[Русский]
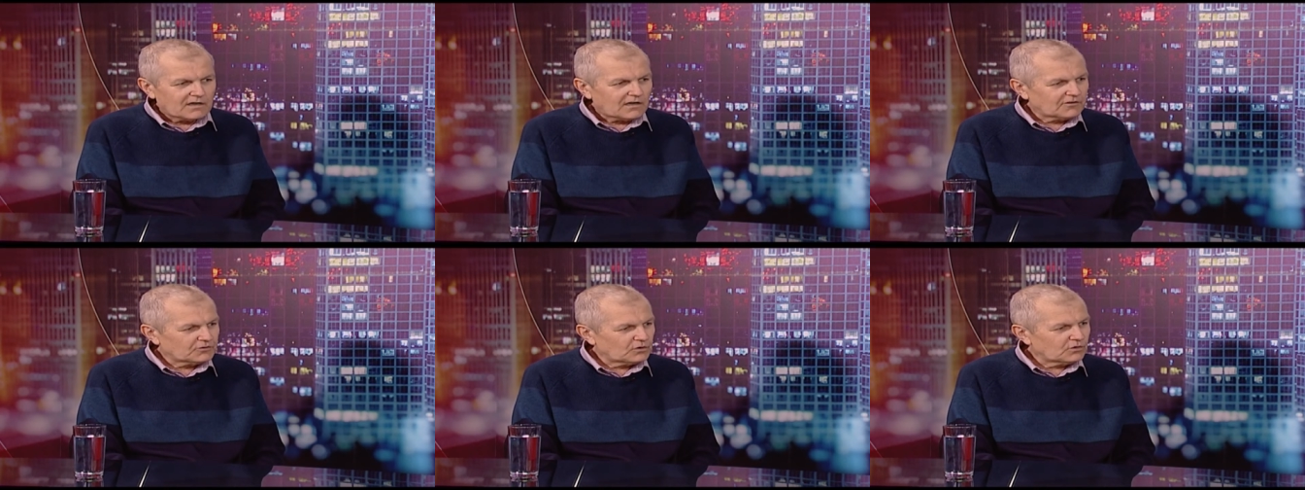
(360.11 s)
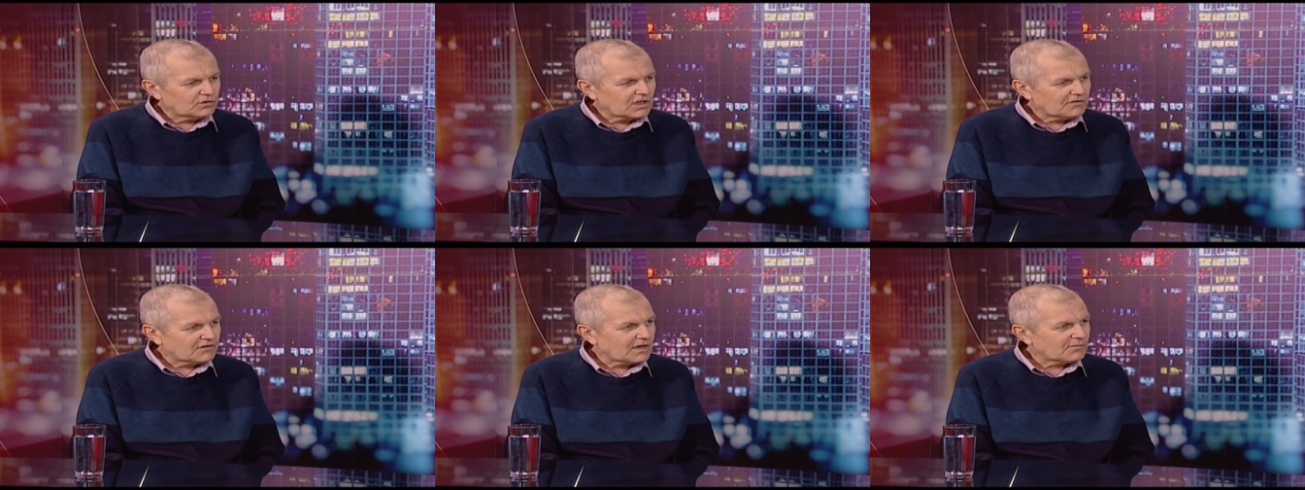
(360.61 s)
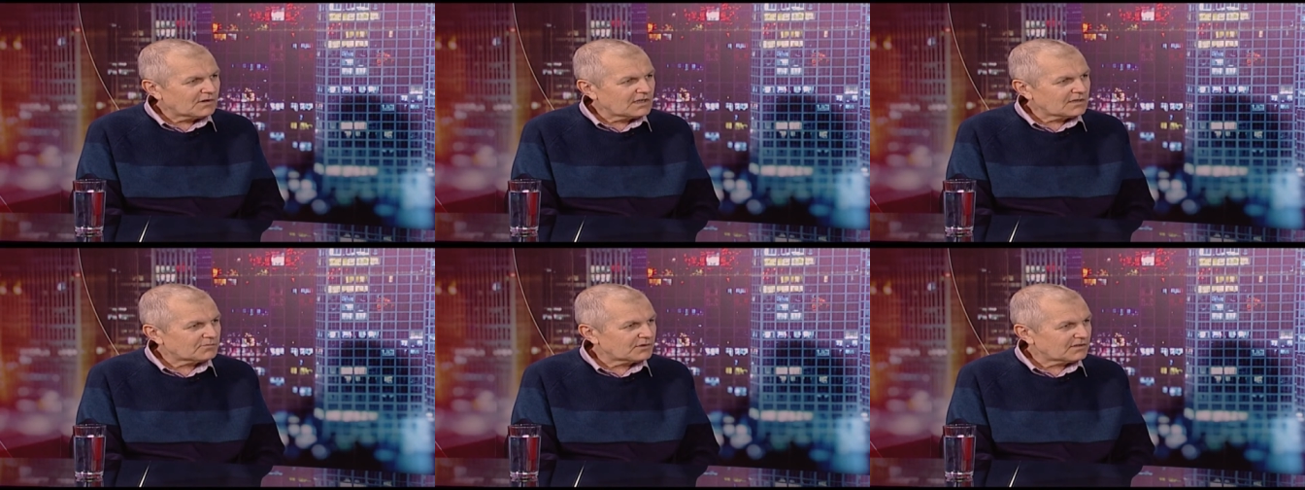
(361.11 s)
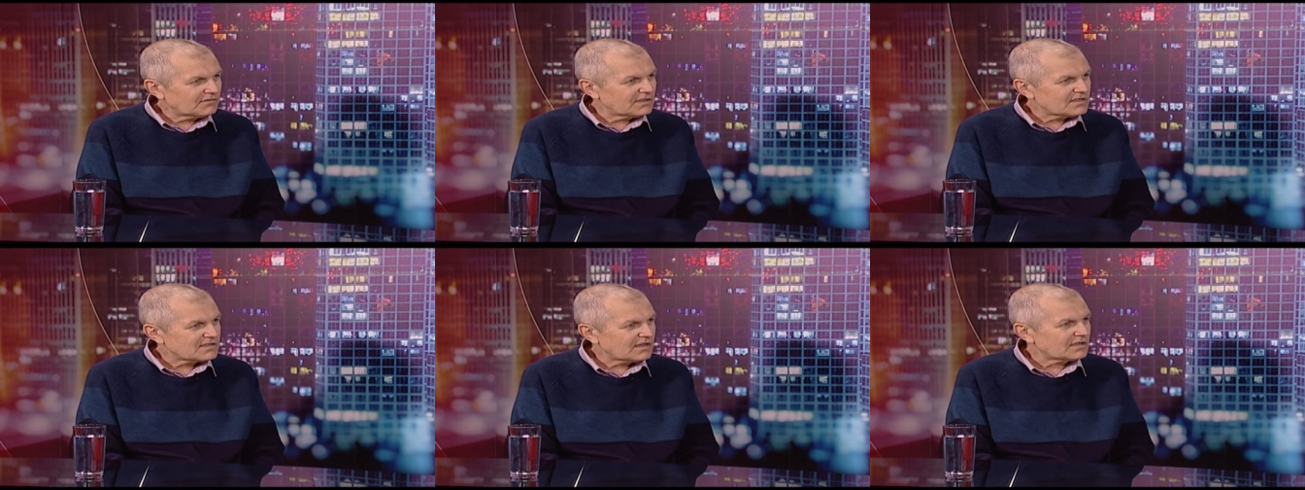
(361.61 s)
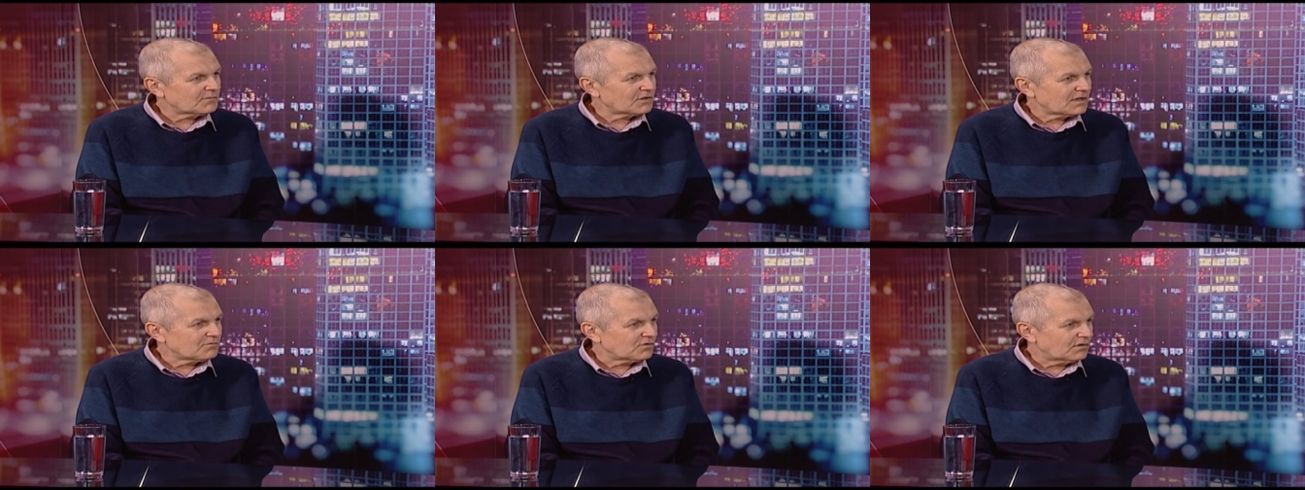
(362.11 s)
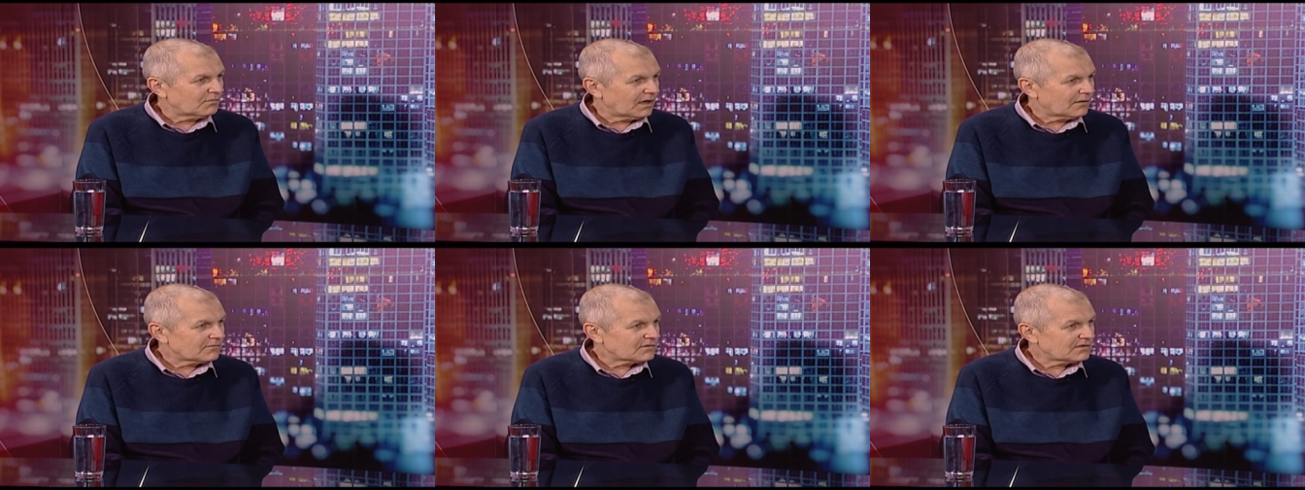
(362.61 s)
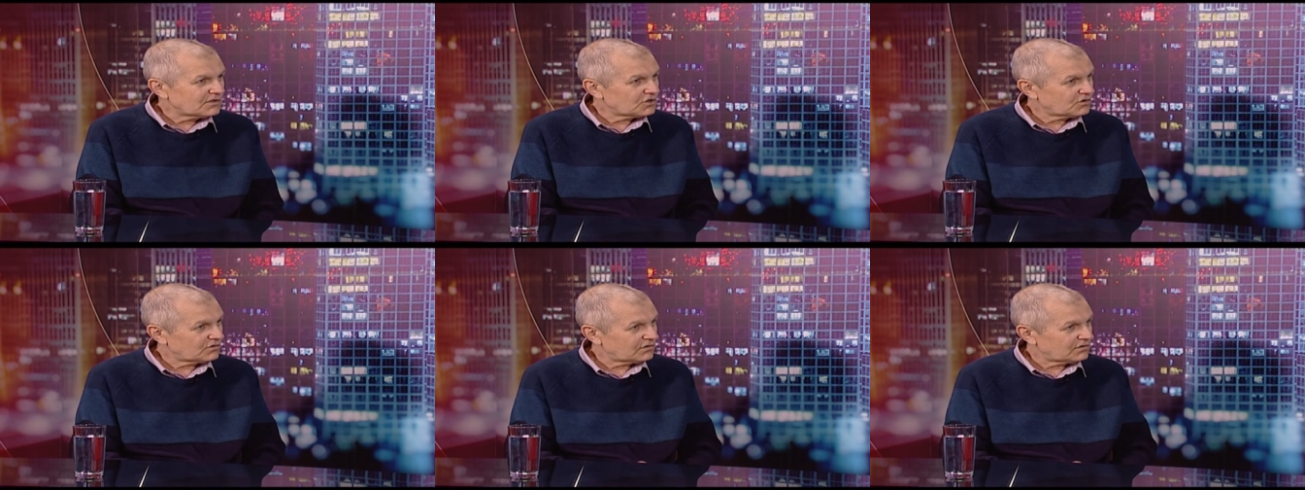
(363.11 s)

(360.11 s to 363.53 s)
А вдруг у тебя в кармане появилась атомная бомба. Значит,